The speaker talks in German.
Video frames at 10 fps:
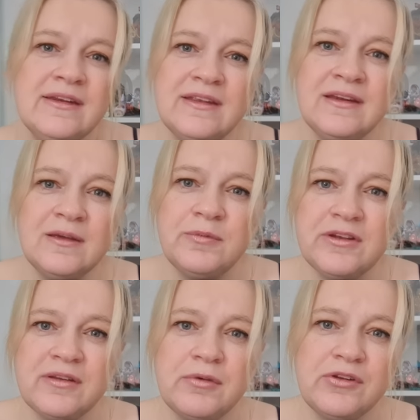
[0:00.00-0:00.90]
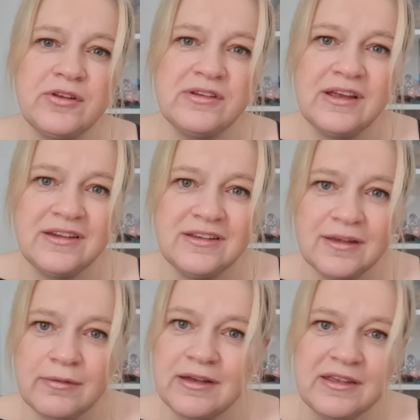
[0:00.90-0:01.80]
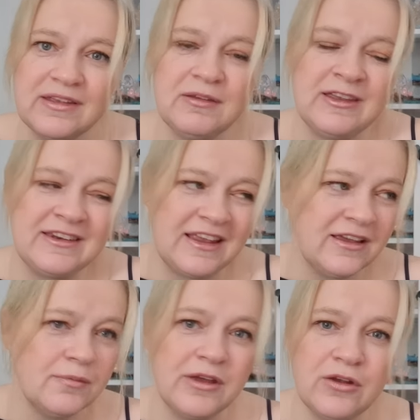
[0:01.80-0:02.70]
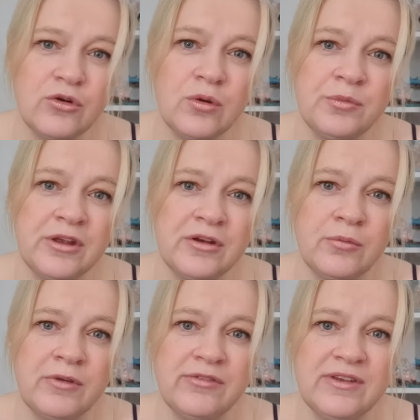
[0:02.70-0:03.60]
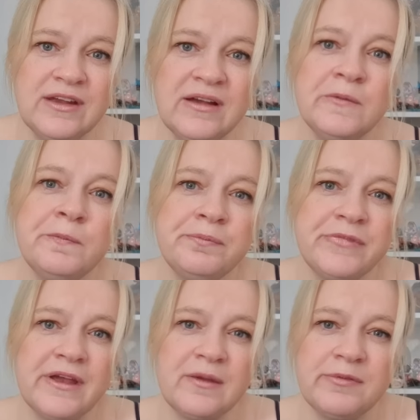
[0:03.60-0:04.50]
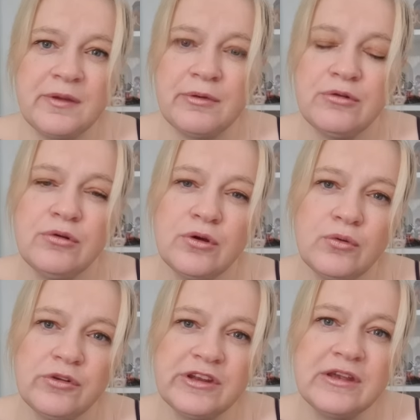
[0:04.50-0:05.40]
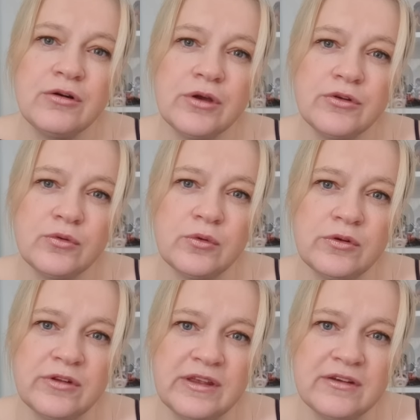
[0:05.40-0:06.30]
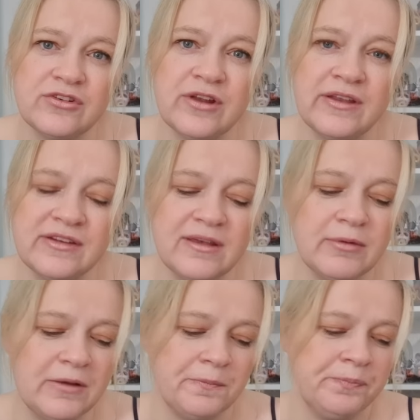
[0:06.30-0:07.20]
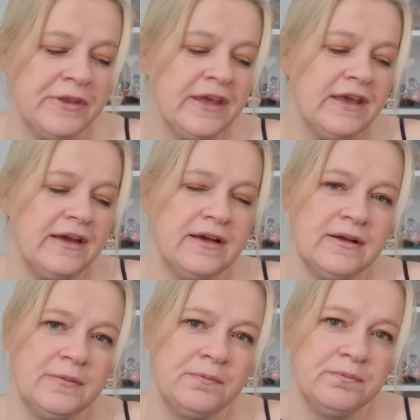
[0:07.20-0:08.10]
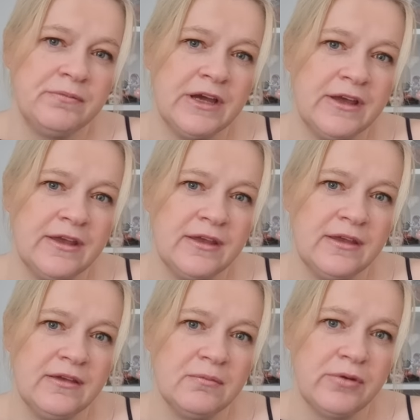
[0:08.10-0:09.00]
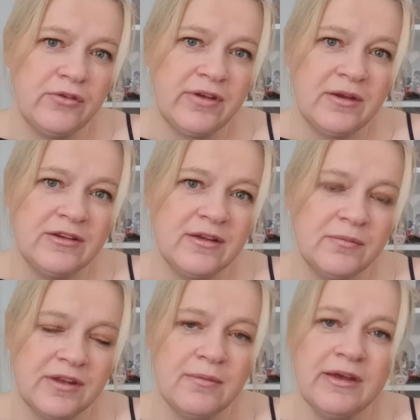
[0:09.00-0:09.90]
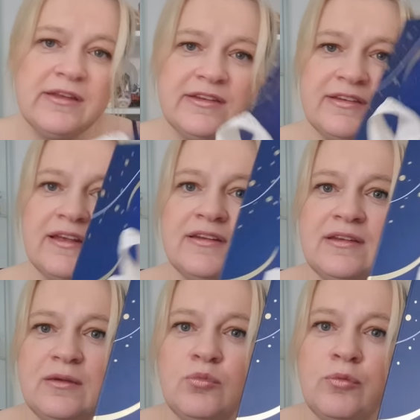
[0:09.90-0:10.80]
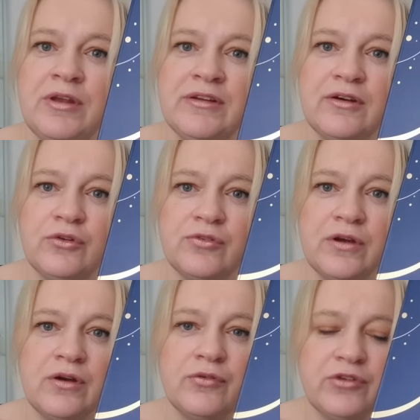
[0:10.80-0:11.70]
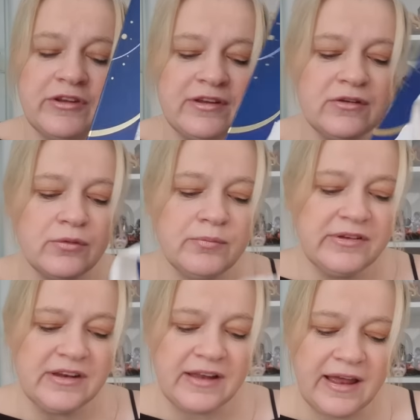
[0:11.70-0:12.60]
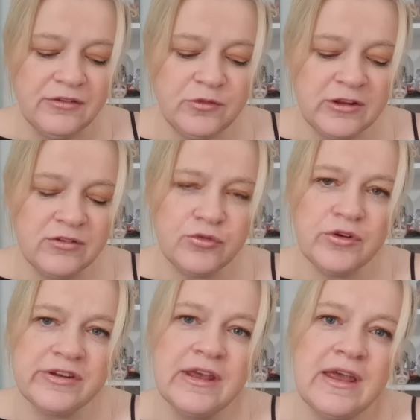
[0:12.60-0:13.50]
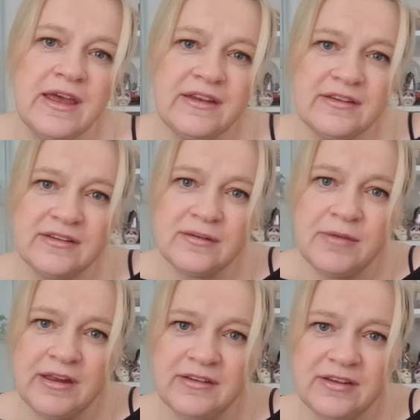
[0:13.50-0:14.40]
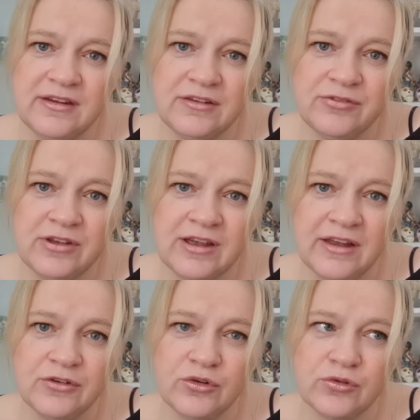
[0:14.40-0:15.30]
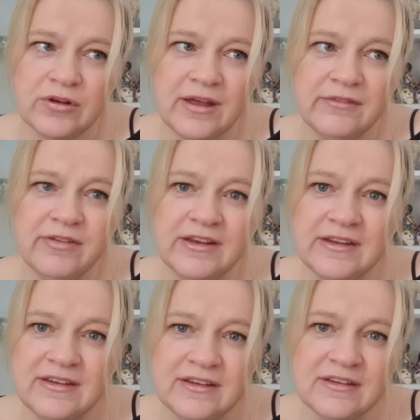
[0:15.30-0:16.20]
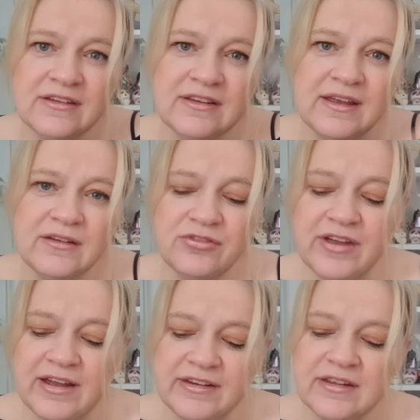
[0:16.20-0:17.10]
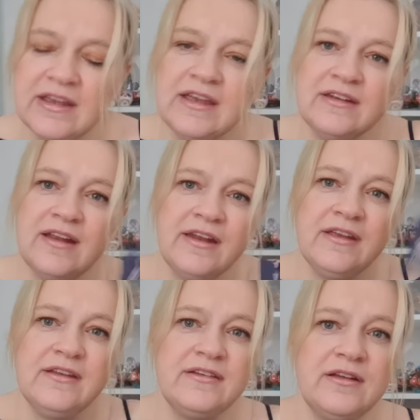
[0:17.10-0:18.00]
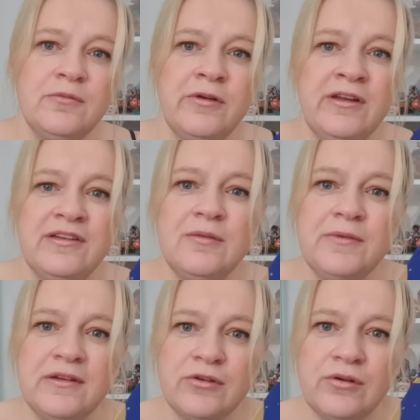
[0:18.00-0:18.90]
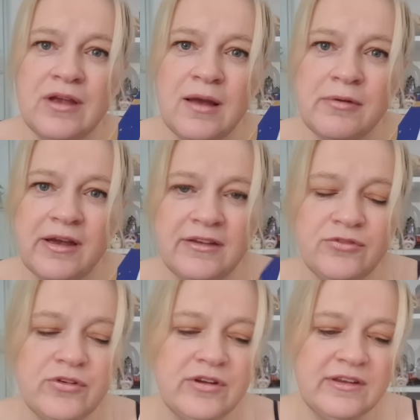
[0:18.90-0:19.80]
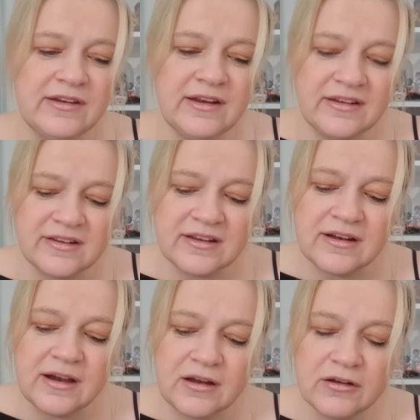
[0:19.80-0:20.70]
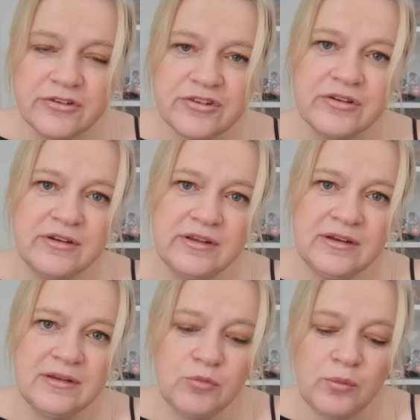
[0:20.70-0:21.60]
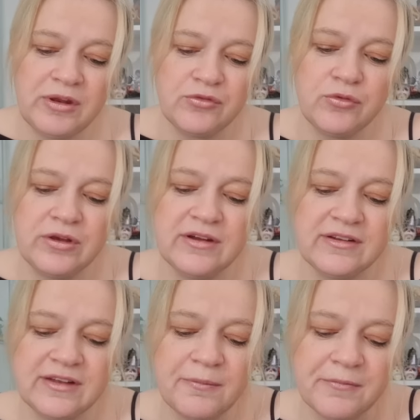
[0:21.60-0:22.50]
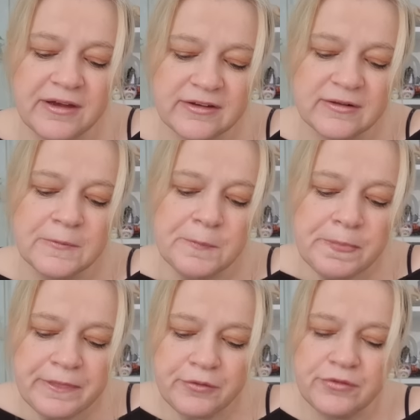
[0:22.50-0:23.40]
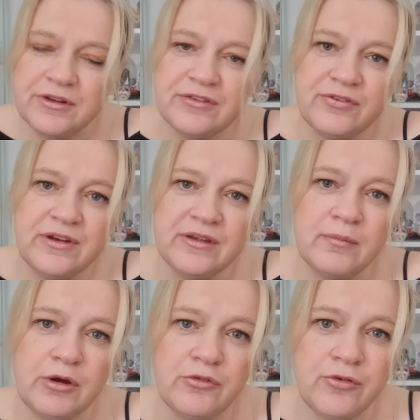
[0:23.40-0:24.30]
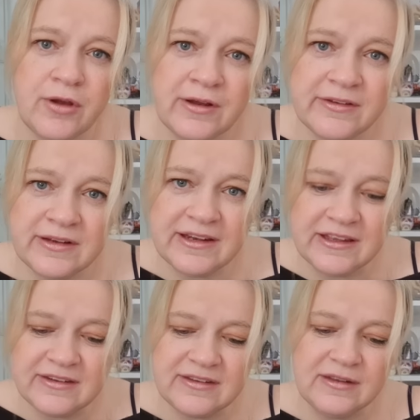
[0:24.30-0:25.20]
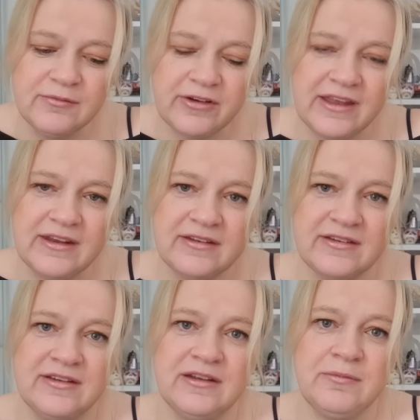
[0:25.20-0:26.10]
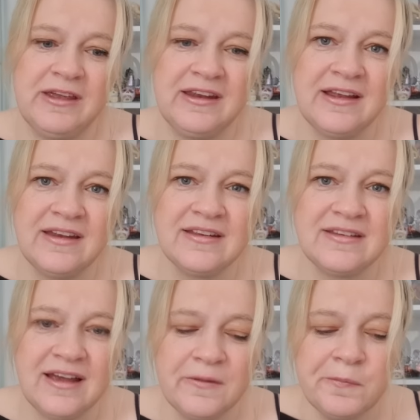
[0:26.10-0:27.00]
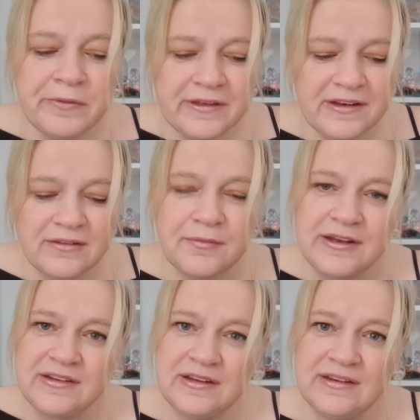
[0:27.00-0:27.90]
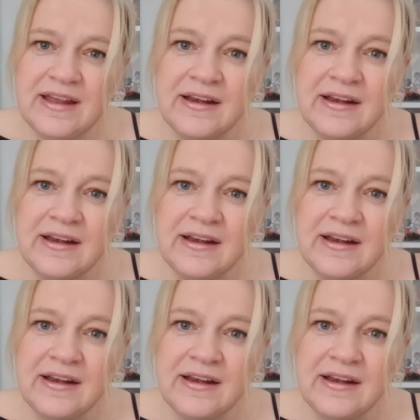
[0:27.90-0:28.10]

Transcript: Den gibt es aber zurzeit nicht, aber ich denke mal, da kommt er nochmal wieder. Da gibt es aber nur noch Roségold und Edelstahl Silber. Ähm, bei Valentine selber ist der im Moment ausverkauft. Das sind so ein bisschen Randinfos. Es ist immer ein Zertifikat noch so dran. Wenn ihr dieses hier entfernt, dann ist im Prinzip das Rückgaberecht für diesen Artikel erloschen in dem Moment, wo ihr das abmacht. Und das finde ich aber auch völlig legitim, weil das äh, beinhaltet ja, dass man es nicht